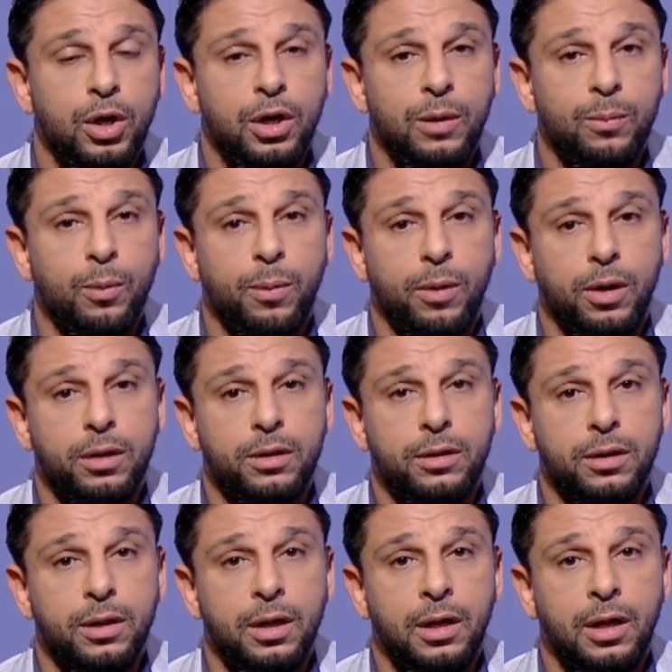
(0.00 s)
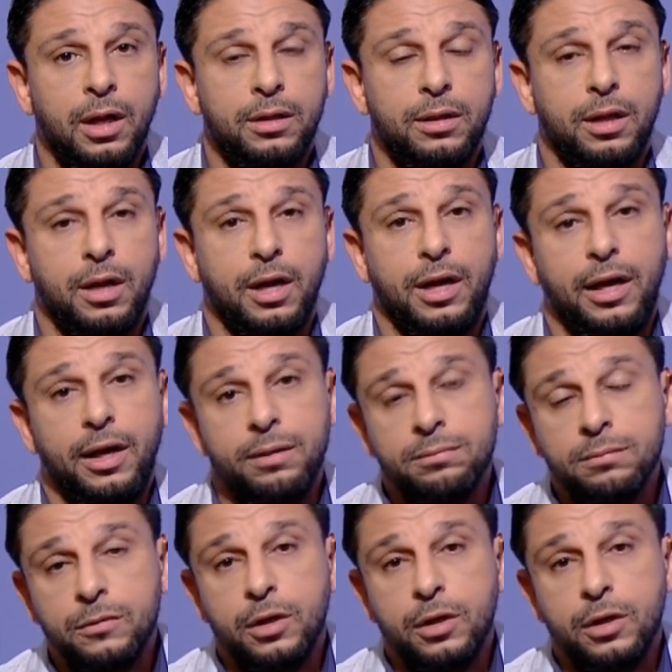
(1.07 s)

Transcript: لمباراه الترجي